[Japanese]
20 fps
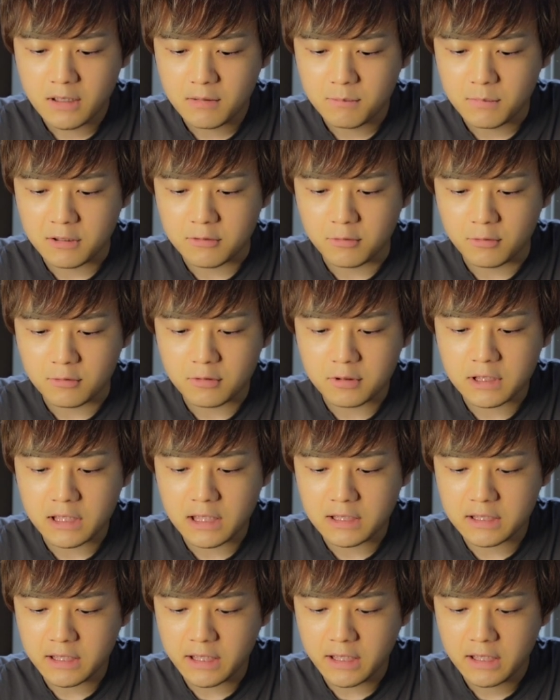まあ、ここか
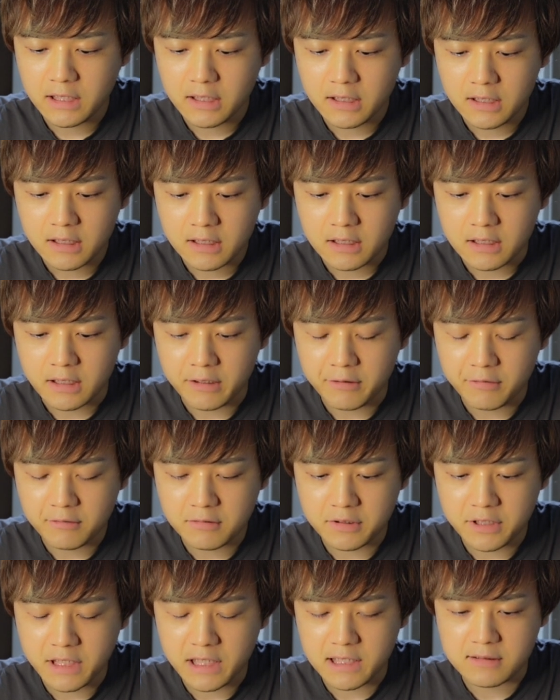らね、回
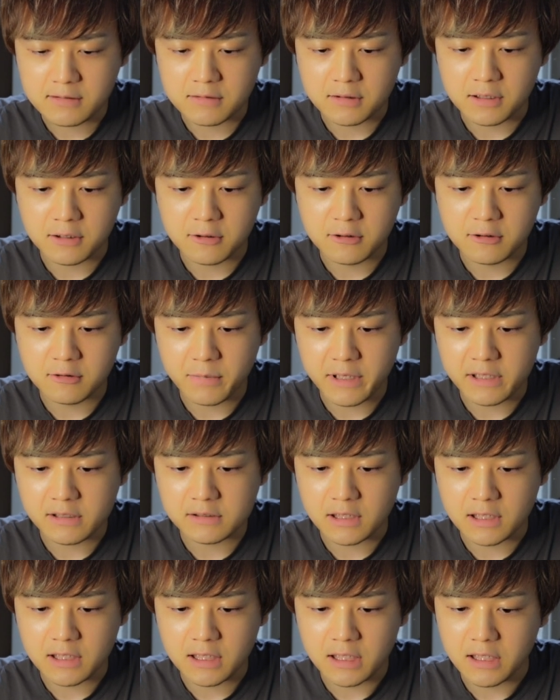復に列とか組める
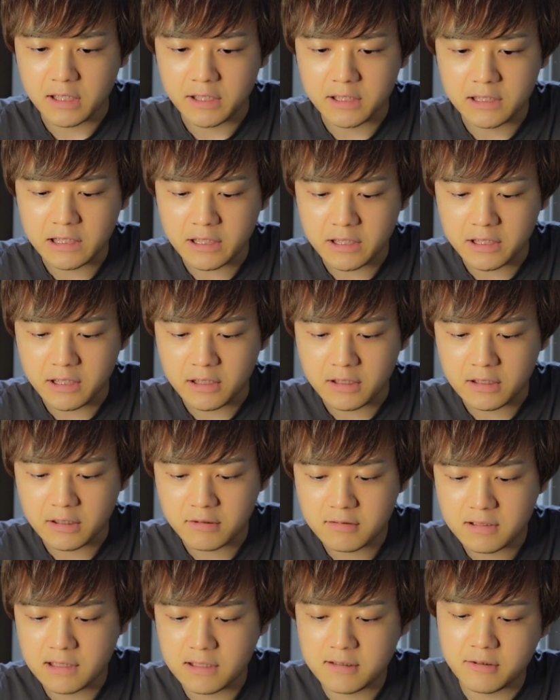なら、左に威
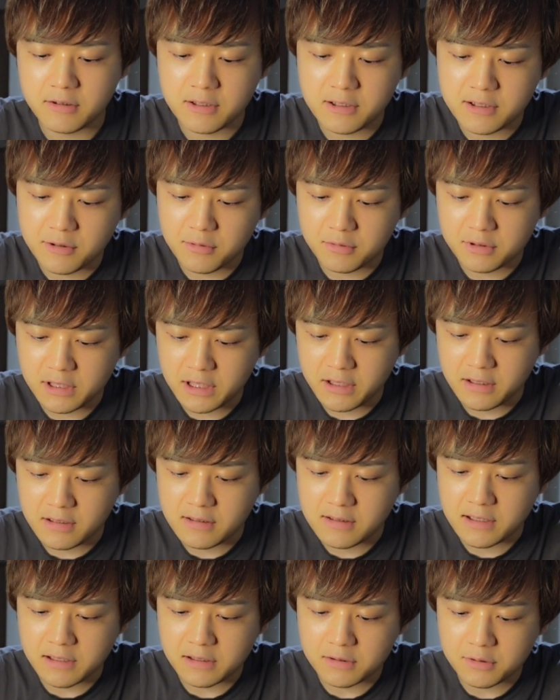嚇刺す必要ないんで
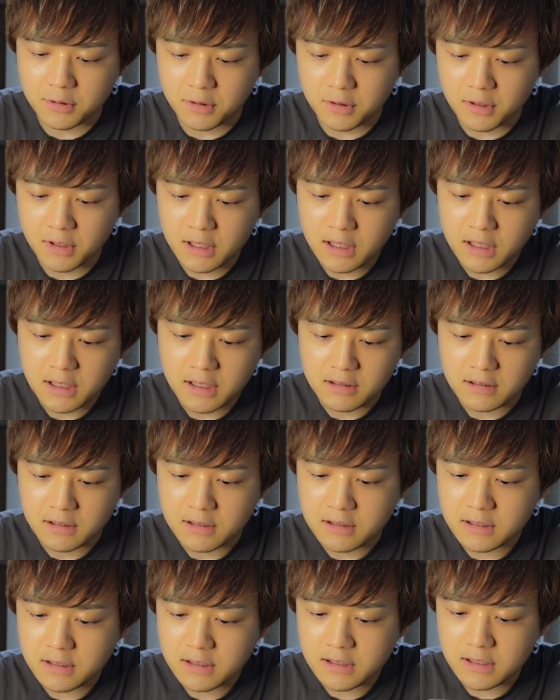すけど、な
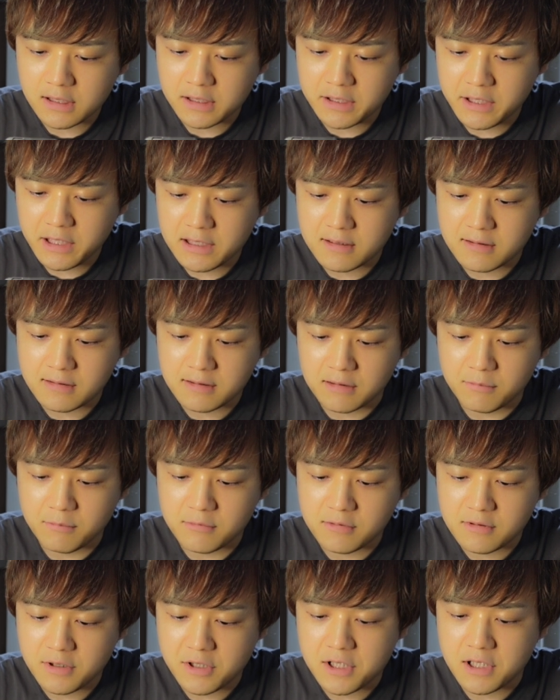かなかに列って
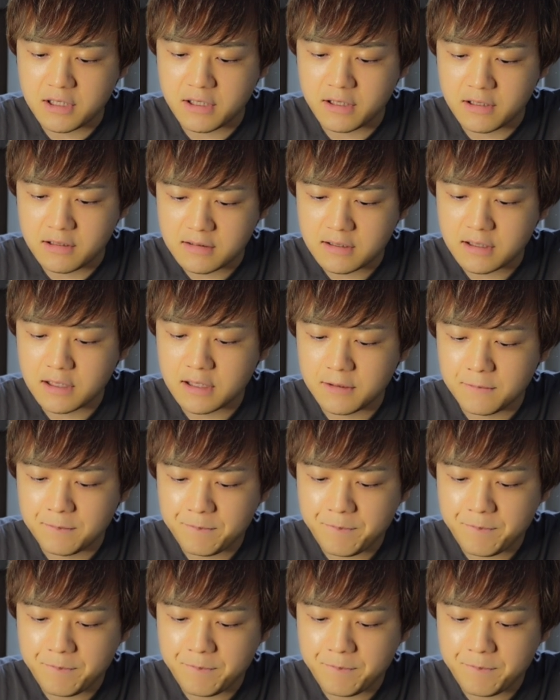むずいじゃないですか。